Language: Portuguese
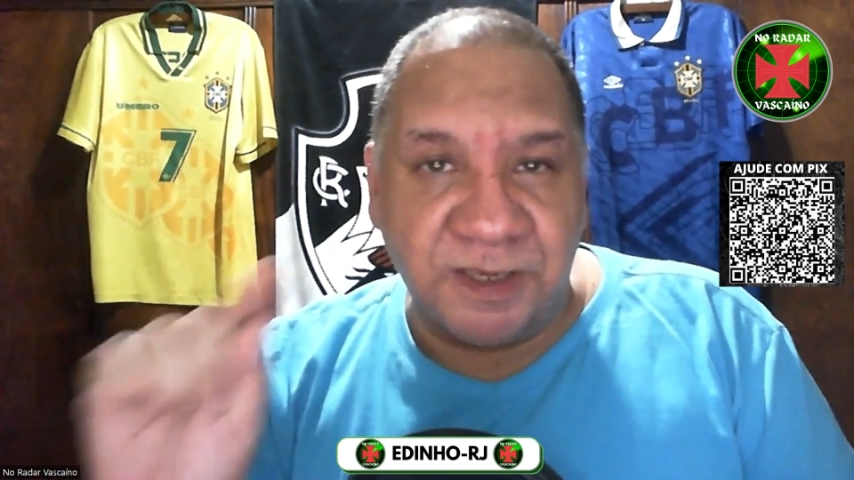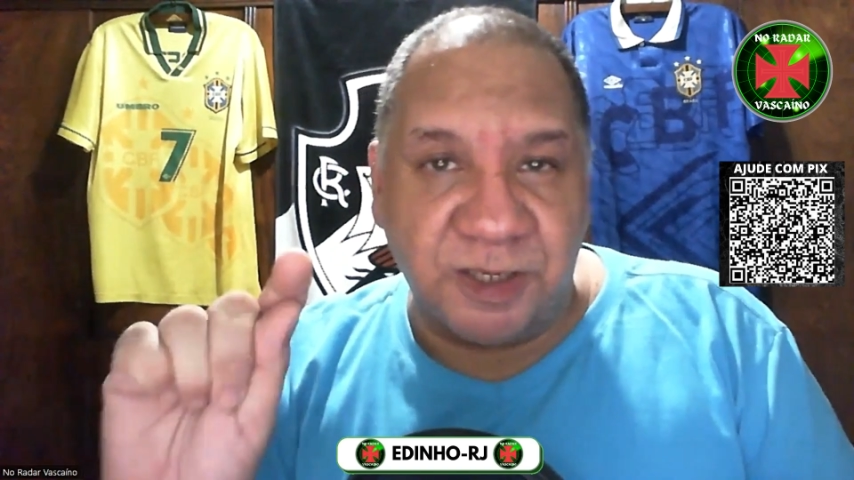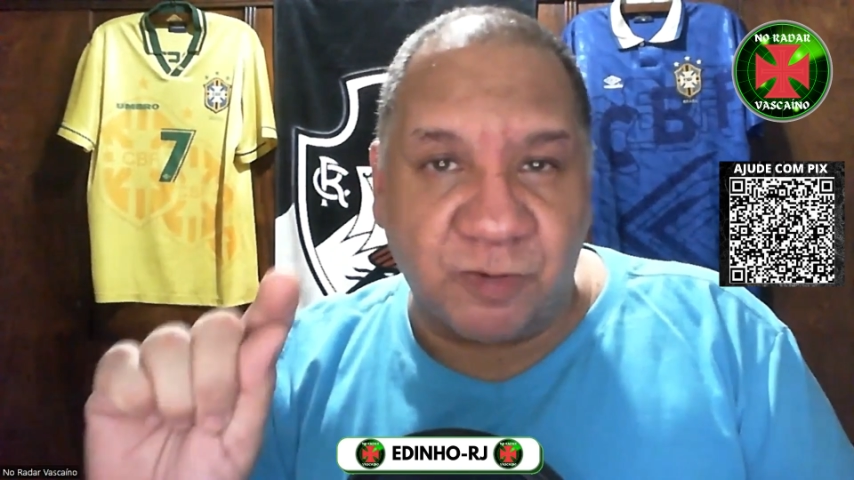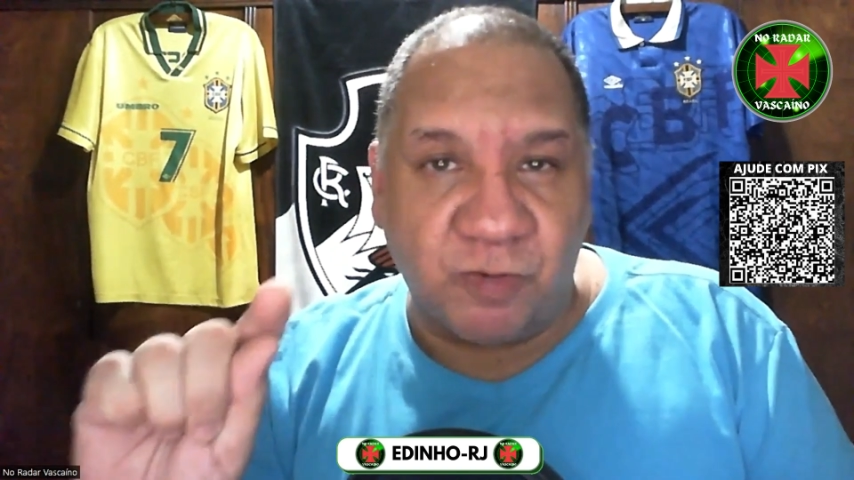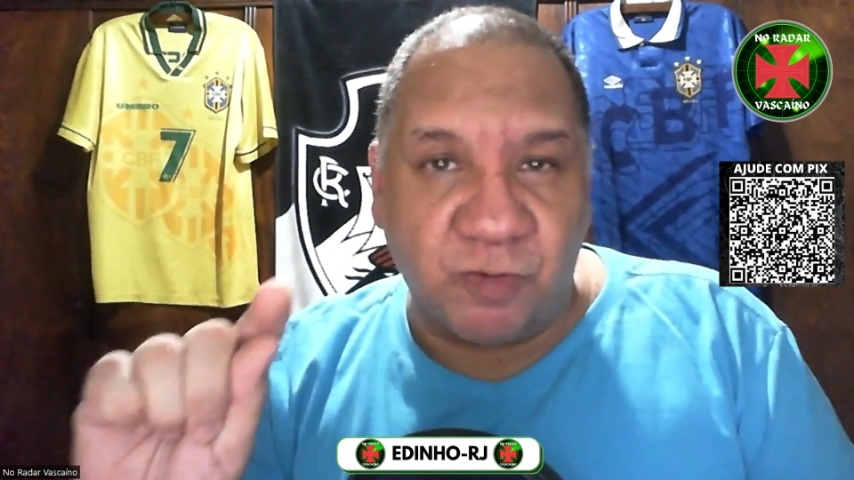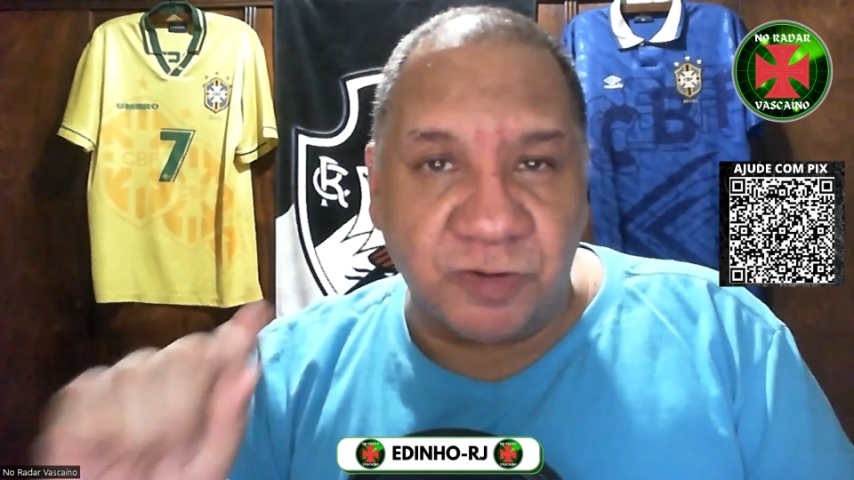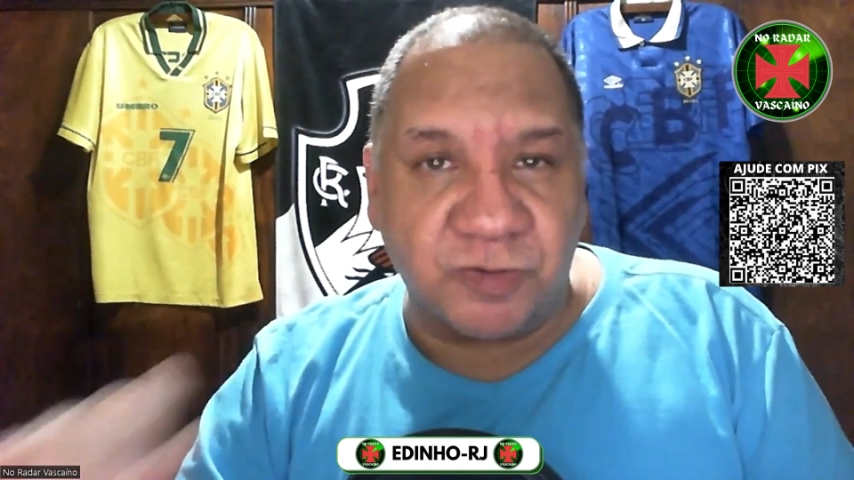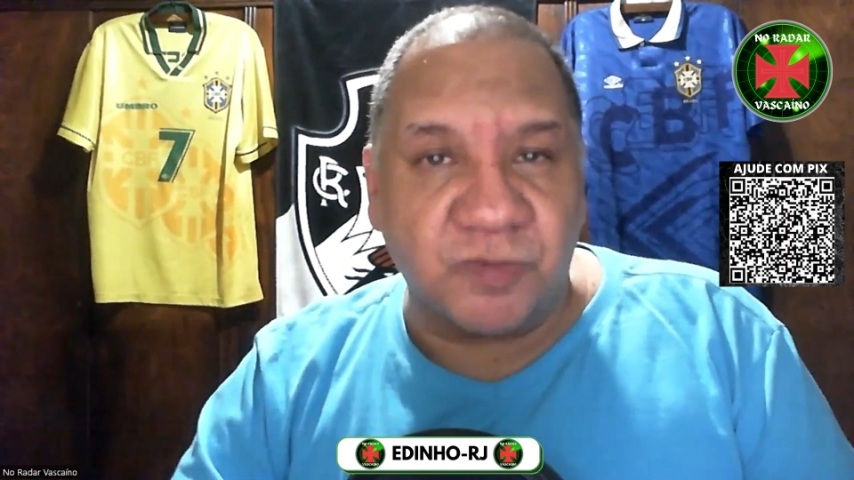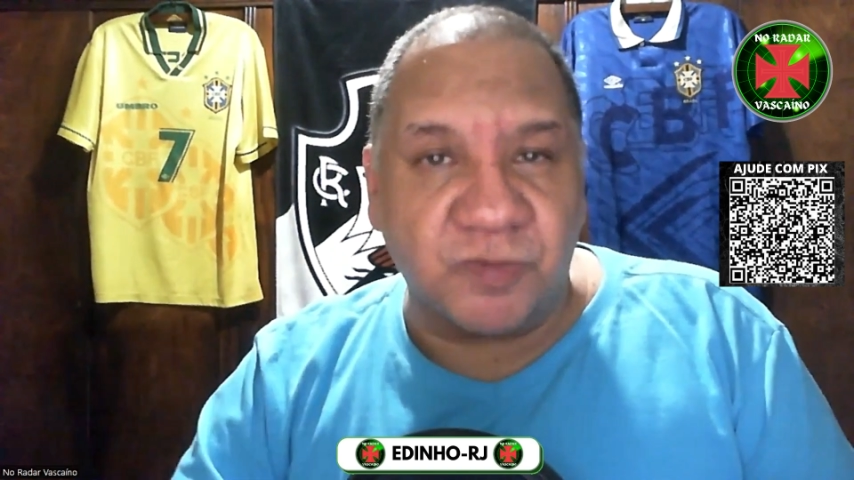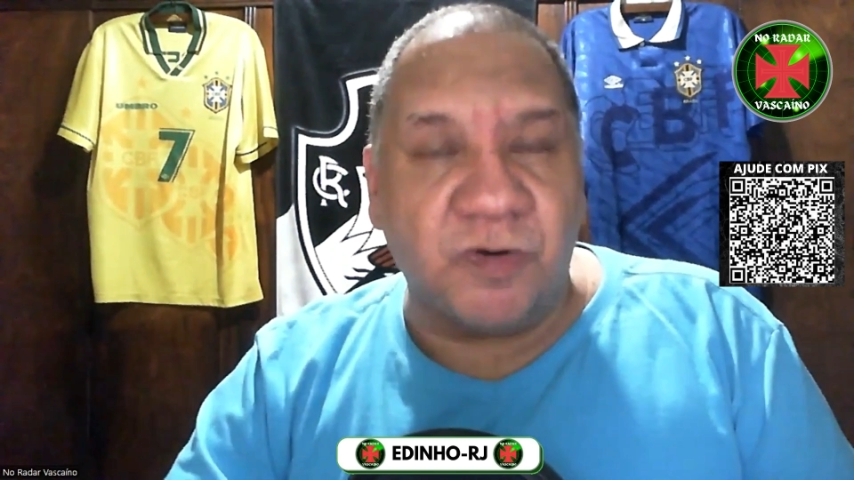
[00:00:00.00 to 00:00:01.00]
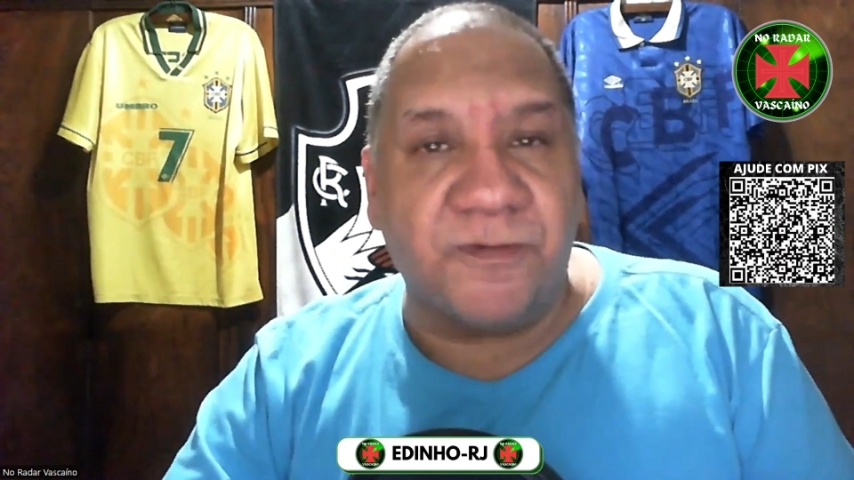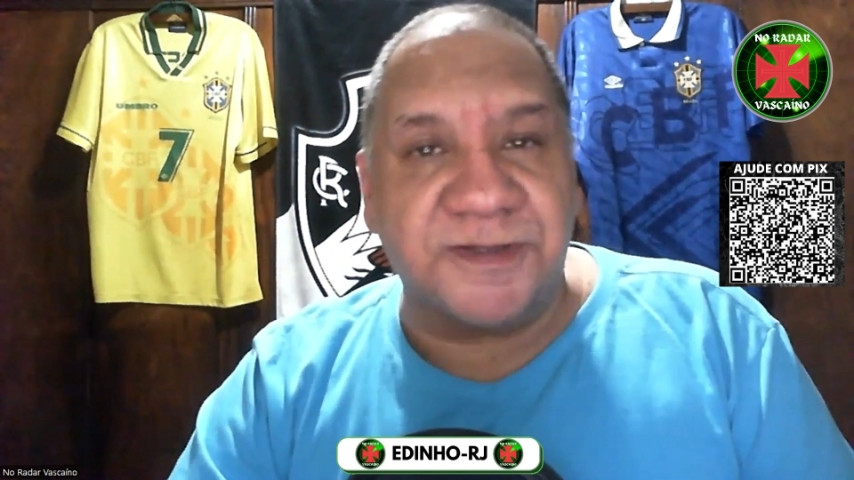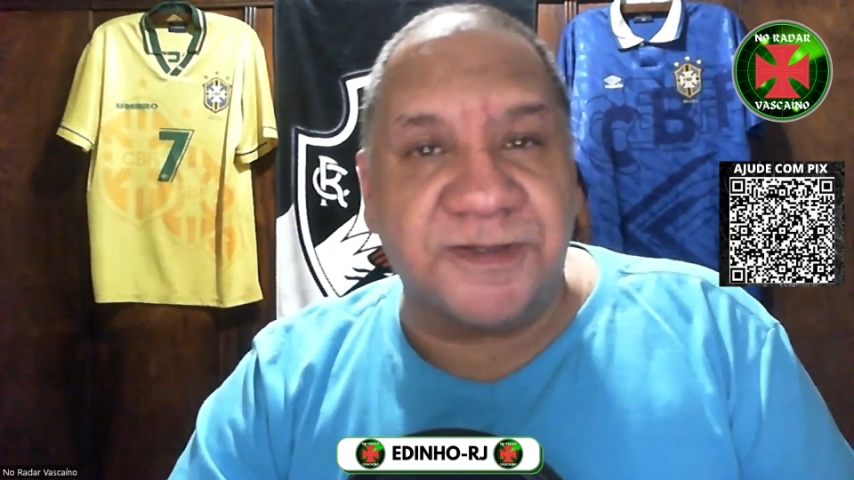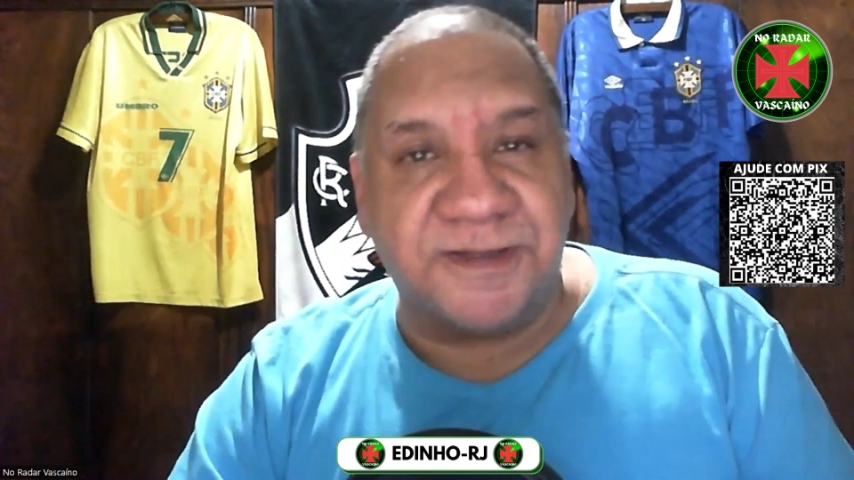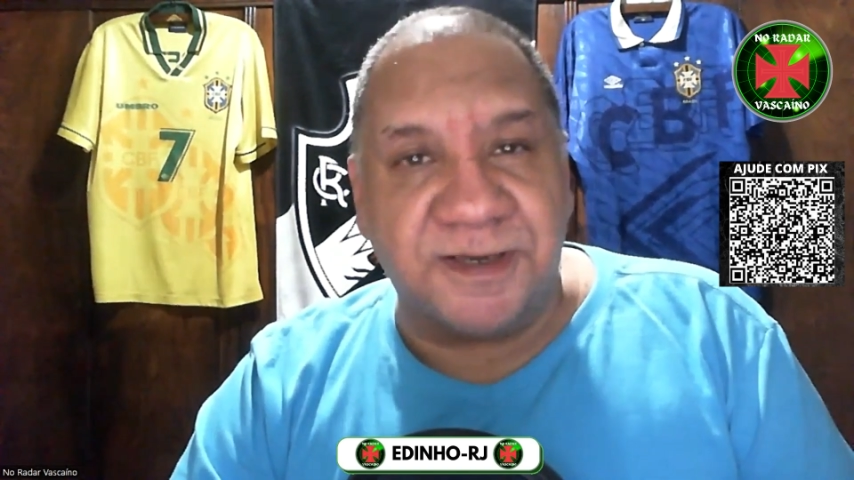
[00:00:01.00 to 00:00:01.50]
e conto com
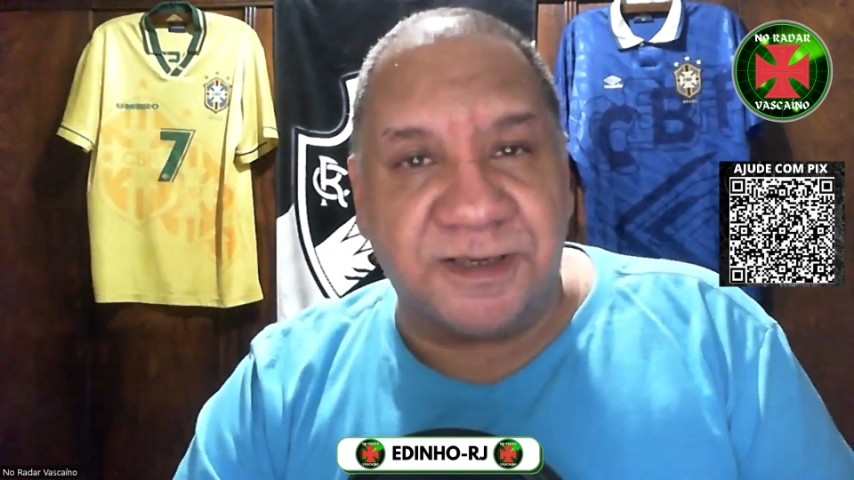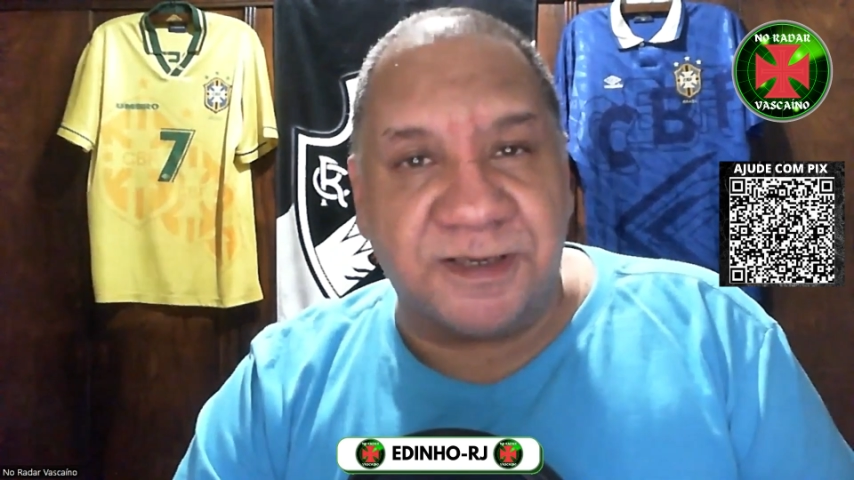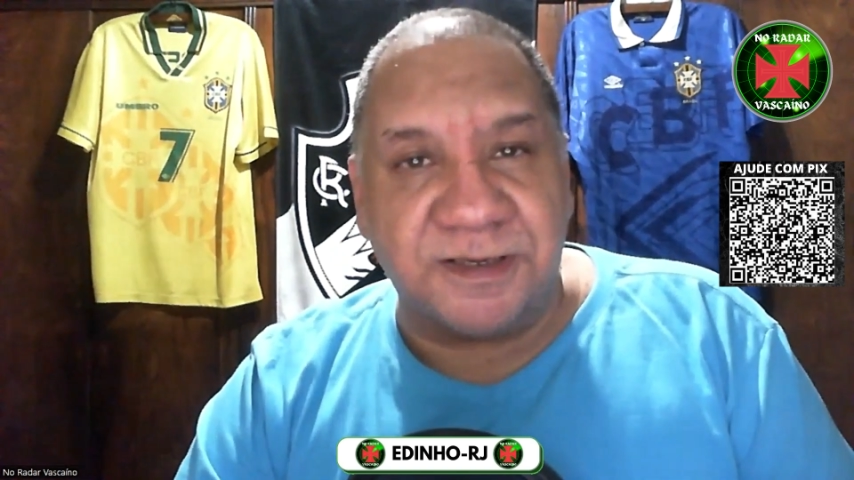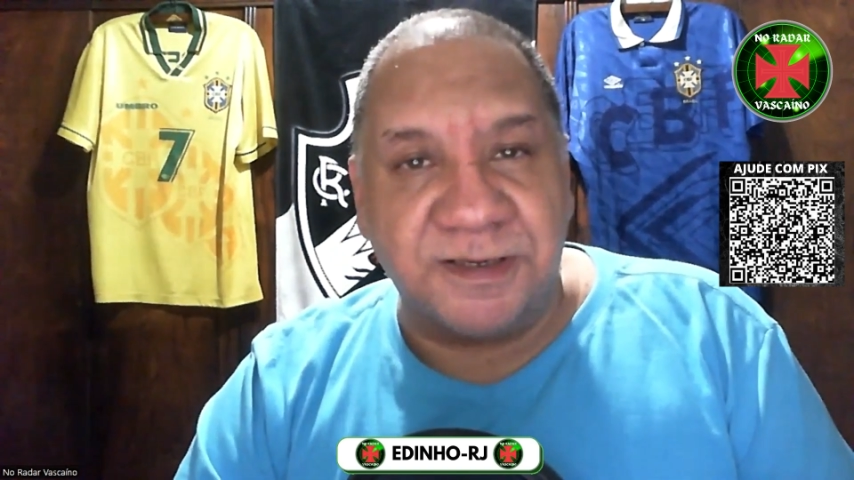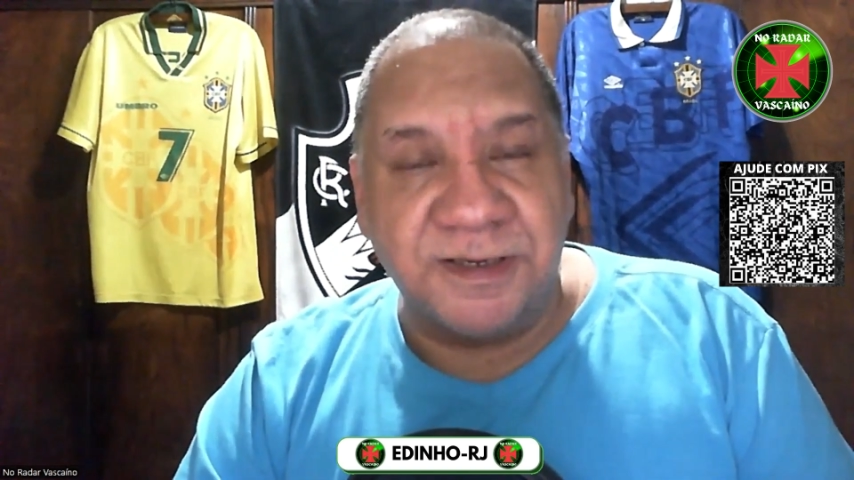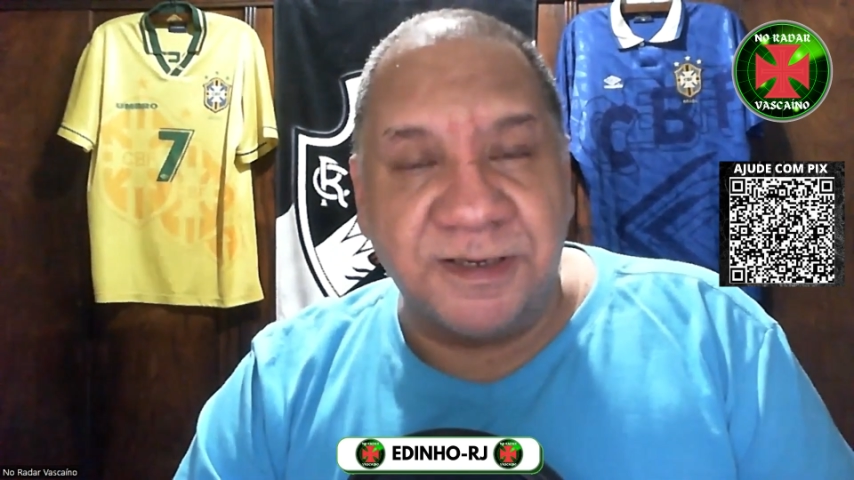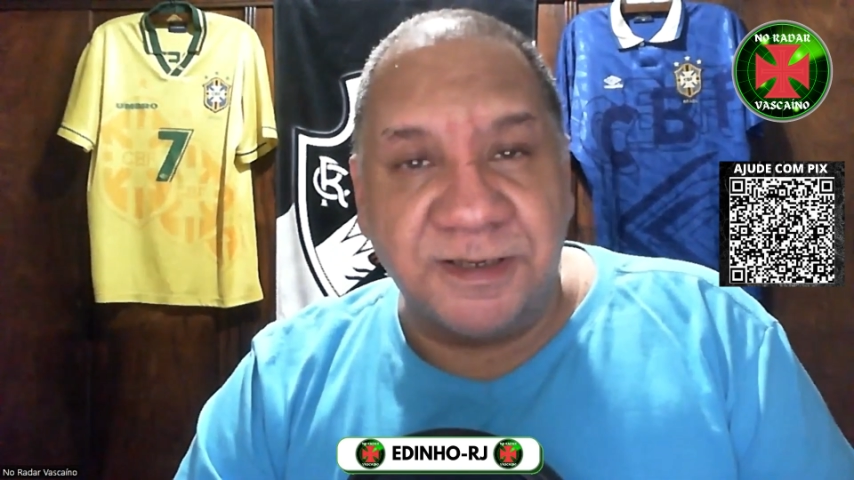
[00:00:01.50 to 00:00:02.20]
você aqui